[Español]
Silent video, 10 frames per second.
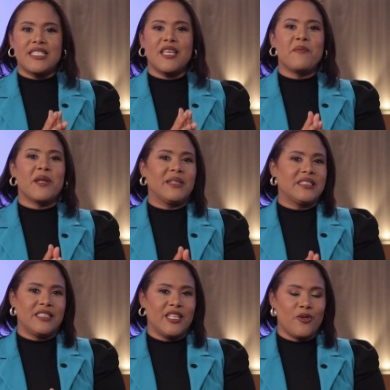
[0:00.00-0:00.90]
siempre va a
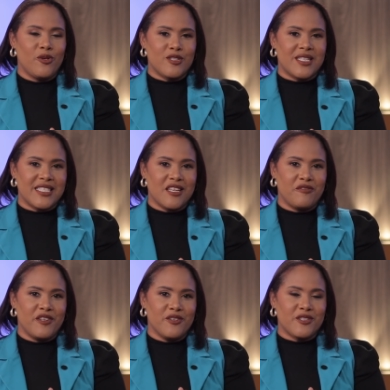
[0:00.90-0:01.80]
tener unos
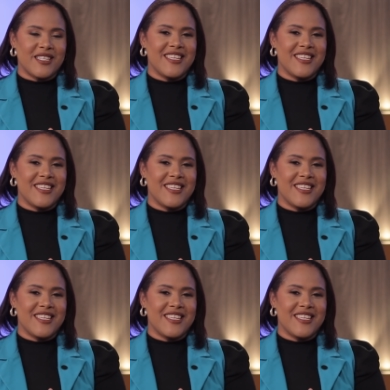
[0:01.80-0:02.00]
desafíos.